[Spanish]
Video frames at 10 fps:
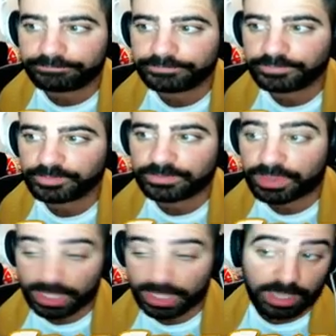
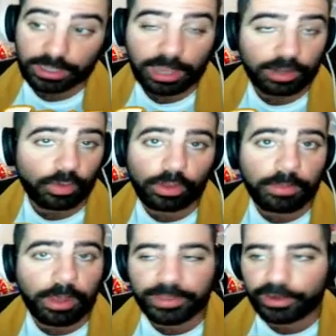100, mm, que es con
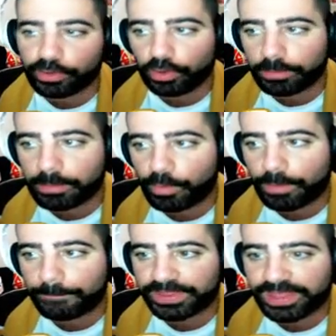lo más o menos con lo que vamos
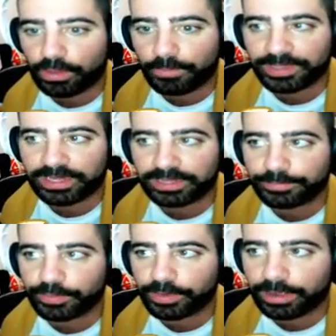a empezar a competir la
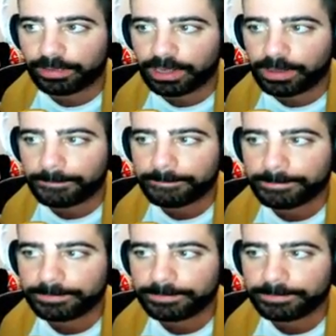temporada que viene.